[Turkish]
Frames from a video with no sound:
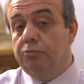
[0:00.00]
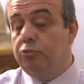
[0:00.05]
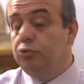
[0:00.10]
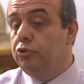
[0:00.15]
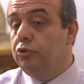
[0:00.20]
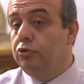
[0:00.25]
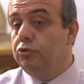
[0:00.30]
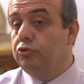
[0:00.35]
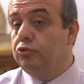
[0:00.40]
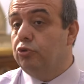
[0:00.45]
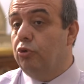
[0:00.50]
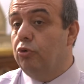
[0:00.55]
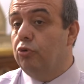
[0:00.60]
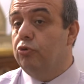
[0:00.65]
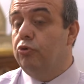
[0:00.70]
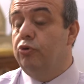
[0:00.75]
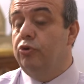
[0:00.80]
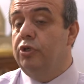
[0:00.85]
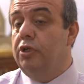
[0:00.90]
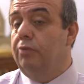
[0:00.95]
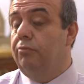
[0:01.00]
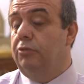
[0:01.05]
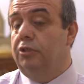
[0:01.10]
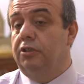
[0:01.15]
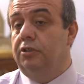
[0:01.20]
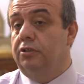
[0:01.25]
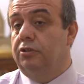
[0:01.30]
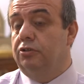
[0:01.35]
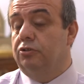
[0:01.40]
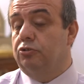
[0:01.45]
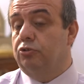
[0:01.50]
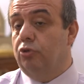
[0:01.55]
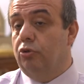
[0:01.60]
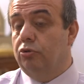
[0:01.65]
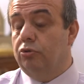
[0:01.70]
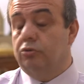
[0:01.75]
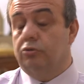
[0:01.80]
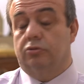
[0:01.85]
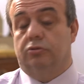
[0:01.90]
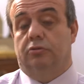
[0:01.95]
Bunu çok önemli,
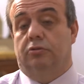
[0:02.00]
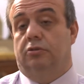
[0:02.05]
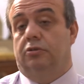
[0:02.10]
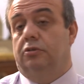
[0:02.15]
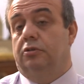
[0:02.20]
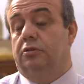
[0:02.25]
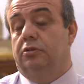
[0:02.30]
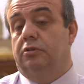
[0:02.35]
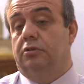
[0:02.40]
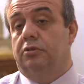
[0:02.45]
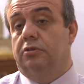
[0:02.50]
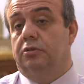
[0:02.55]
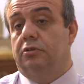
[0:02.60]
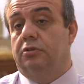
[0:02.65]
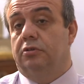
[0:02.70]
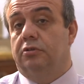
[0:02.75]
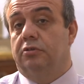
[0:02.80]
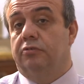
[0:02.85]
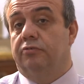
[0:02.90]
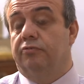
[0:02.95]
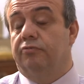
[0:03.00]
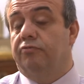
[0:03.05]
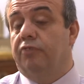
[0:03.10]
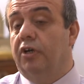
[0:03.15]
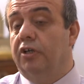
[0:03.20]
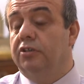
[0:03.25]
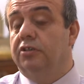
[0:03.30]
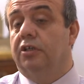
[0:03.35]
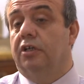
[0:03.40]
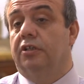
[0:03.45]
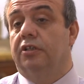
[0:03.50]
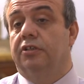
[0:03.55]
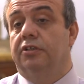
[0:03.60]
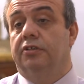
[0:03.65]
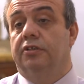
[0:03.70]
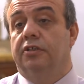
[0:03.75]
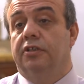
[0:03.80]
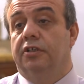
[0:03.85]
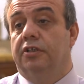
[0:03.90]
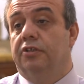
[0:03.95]
çok e, faydalı
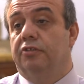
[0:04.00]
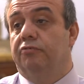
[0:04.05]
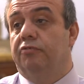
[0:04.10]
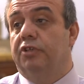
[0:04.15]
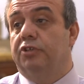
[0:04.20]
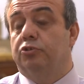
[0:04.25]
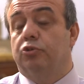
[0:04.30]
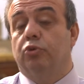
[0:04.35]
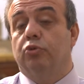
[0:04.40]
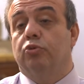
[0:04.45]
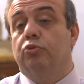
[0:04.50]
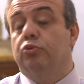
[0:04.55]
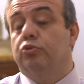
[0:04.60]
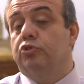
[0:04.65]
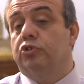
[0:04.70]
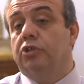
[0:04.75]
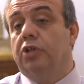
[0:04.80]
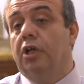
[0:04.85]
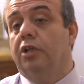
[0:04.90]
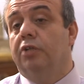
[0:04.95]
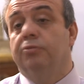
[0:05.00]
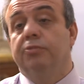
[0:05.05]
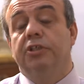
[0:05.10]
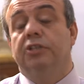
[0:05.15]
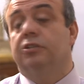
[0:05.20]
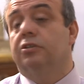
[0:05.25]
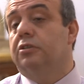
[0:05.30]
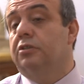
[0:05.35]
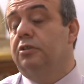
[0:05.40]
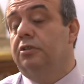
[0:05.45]
ve çok kutsal bir